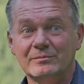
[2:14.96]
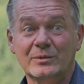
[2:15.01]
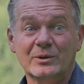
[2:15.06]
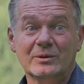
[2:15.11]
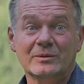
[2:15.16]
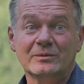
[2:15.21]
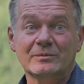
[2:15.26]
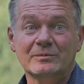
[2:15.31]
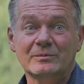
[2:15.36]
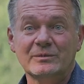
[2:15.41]

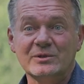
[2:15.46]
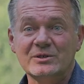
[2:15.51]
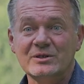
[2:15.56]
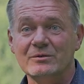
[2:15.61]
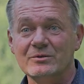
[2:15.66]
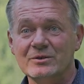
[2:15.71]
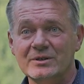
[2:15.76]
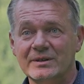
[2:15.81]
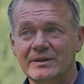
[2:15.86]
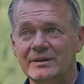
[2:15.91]
bo
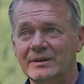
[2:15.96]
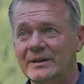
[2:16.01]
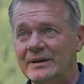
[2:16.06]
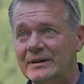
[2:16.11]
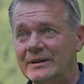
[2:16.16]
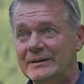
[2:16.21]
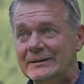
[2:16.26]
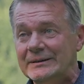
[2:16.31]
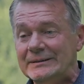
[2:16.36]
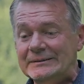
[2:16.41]
myślą, że
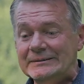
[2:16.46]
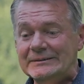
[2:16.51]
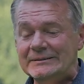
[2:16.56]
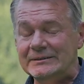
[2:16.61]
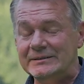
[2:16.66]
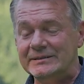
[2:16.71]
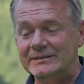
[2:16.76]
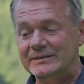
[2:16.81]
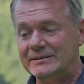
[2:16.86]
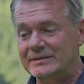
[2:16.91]

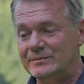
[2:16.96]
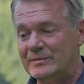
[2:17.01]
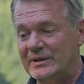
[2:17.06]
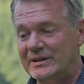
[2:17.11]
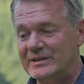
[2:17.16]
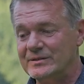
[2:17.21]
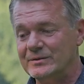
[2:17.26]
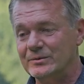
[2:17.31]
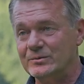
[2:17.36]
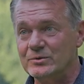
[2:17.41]
jest
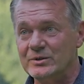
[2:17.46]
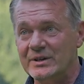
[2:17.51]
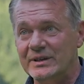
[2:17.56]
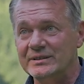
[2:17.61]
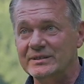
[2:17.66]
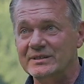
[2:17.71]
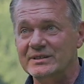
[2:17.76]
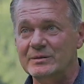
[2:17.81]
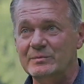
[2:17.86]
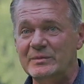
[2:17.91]
bardzo duży
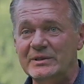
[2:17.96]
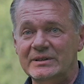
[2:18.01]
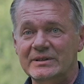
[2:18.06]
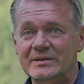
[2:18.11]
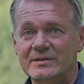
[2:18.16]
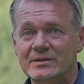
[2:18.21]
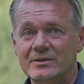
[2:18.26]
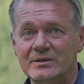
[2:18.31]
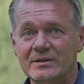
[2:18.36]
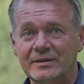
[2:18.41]

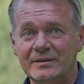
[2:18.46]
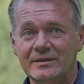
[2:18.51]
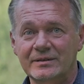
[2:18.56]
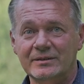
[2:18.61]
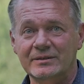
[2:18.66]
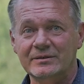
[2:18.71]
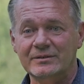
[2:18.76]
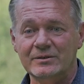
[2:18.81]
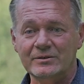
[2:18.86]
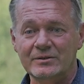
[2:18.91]
antysemityzm,
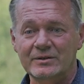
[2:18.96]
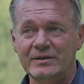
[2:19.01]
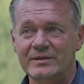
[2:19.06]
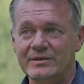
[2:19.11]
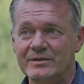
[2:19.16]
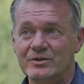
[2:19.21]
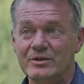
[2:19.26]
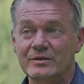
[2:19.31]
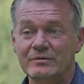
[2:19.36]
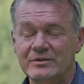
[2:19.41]
że ktoś
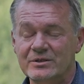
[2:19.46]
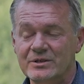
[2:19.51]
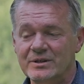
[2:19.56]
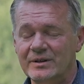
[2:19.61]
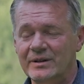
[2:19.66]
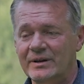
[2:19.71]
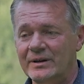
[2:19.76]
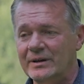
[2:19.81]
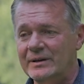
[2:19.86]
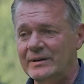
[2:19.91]
ich skrzywdzi.